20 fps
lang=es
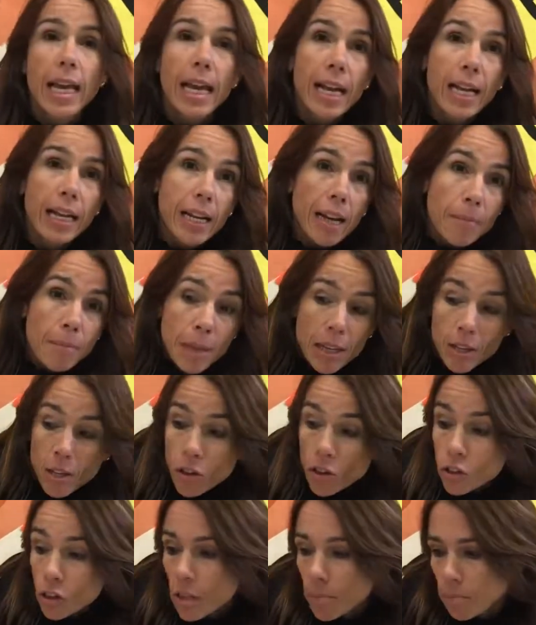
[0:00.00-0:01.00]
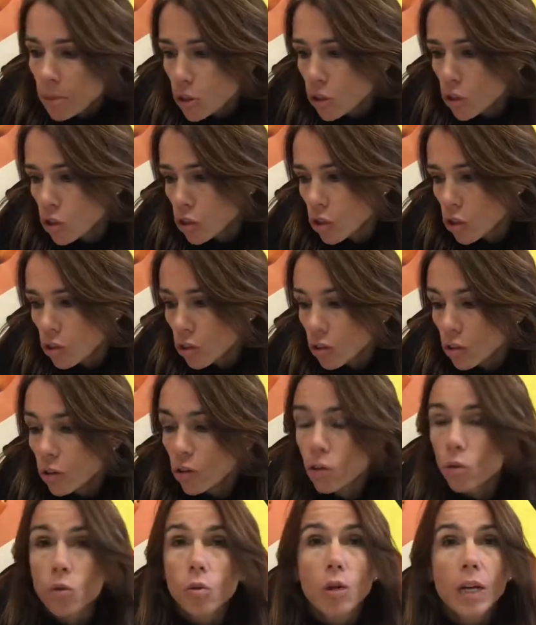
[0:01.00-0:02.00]
El camello se pinchó
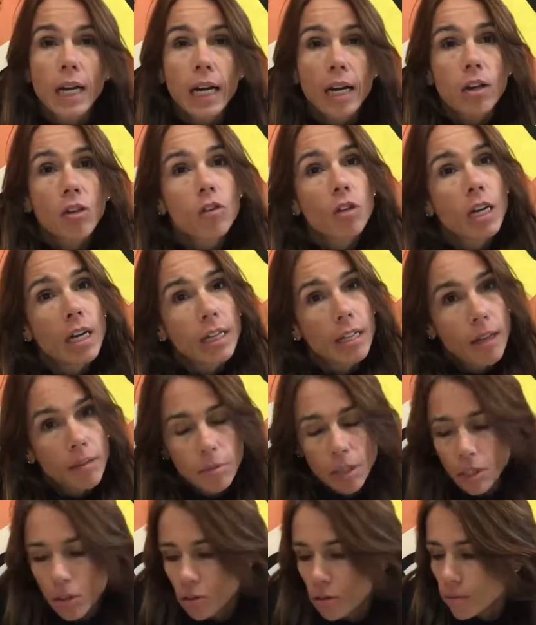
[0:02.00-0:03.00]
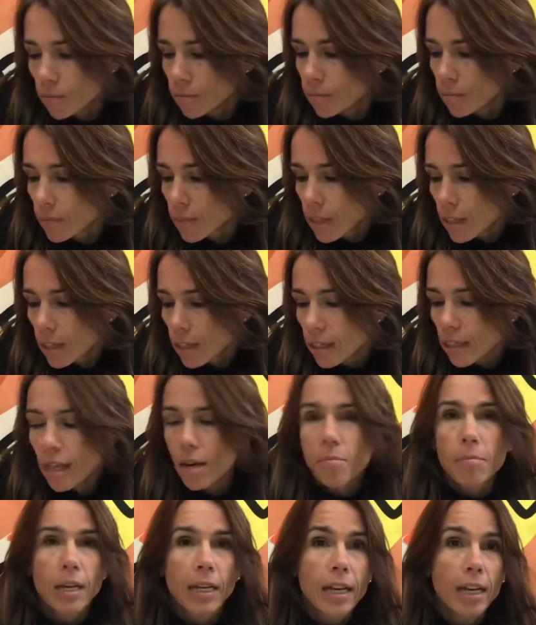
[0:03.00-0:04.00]
con un cardo en el camino y
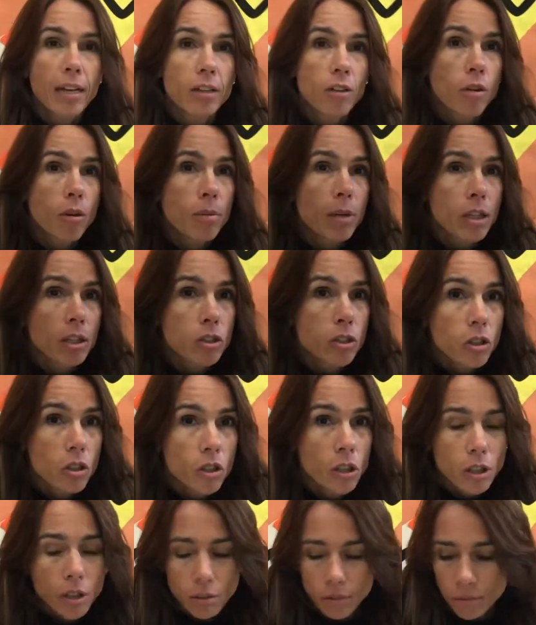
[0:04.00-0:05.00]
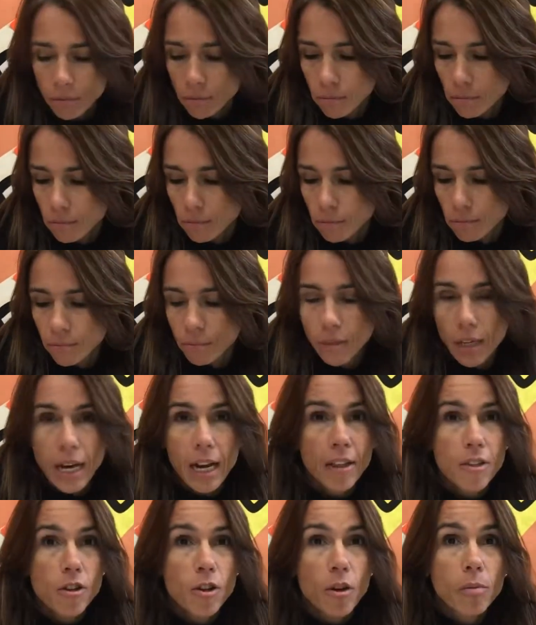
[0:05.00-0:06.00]
el mecánico Melchor
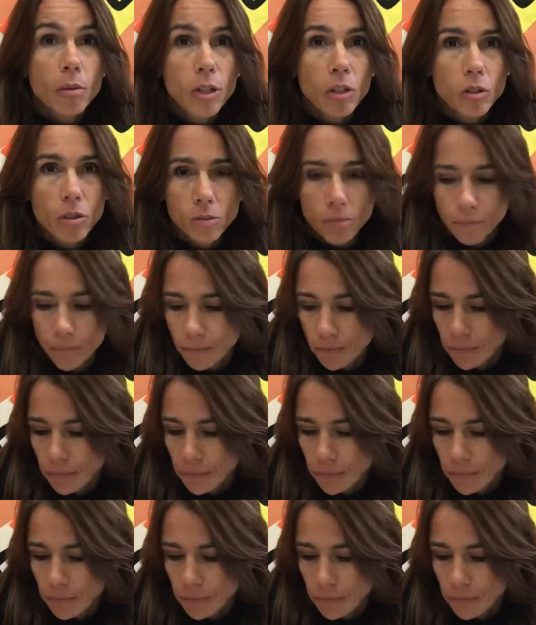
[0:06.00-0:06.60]
le dio vino.